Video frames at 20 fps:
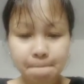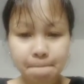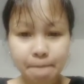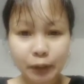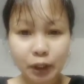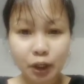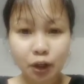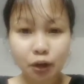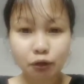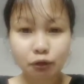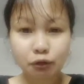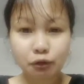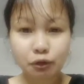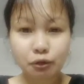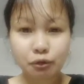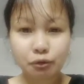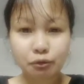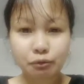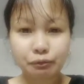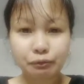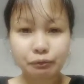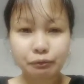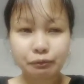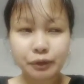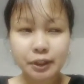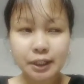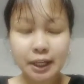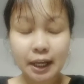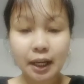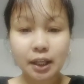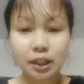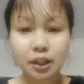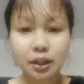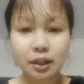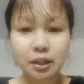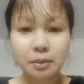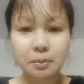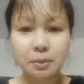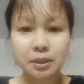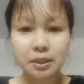ayun yung second year
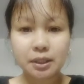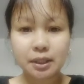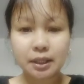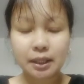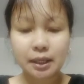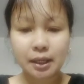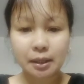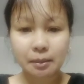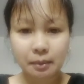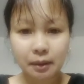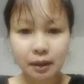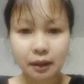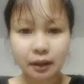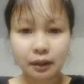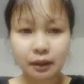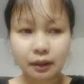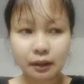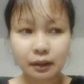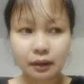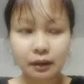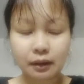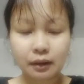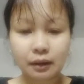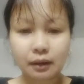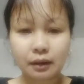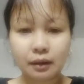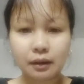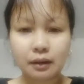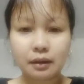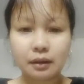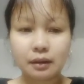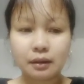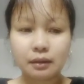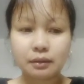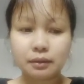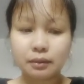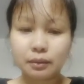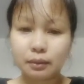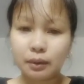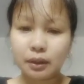anniversary namin.
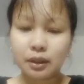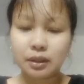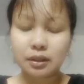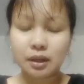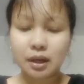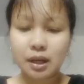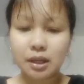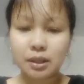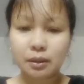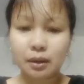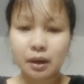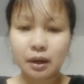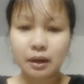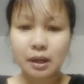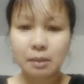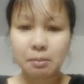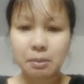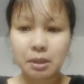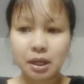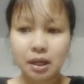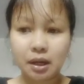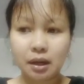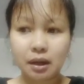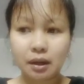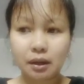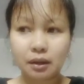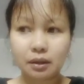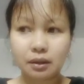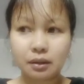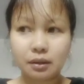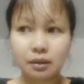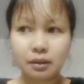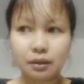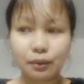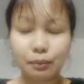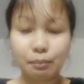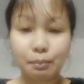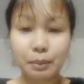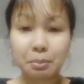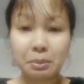So, inasikaso rin namin agad yung
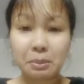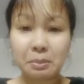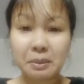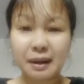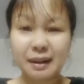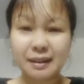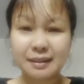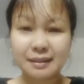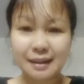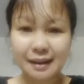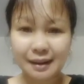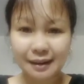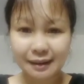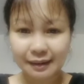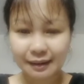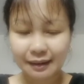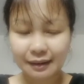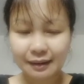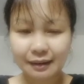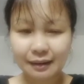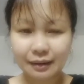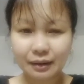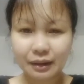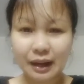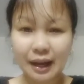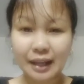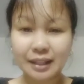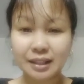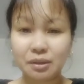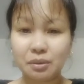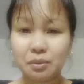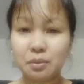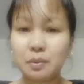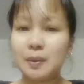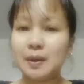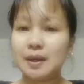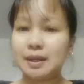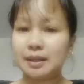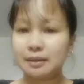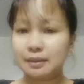pupapakasal kahit sa
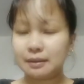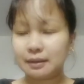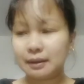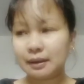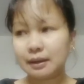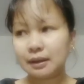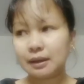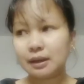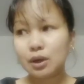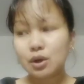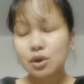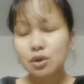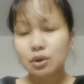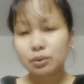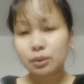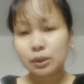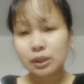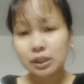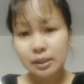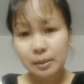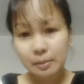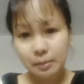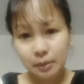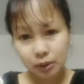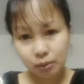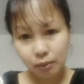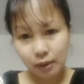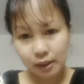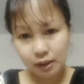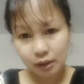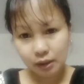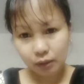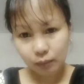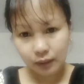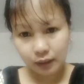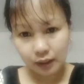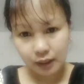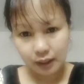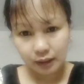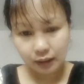huwes. So, December 20,
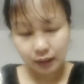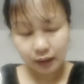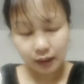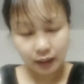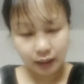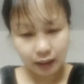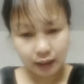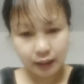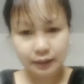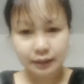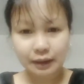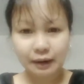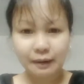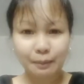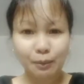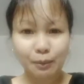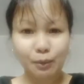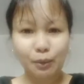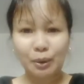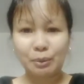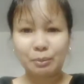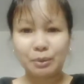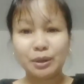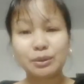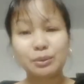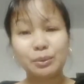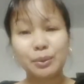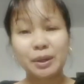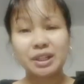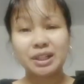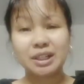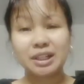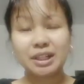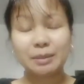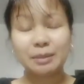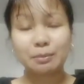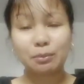2018, ikinasal na po kami. So, one year na po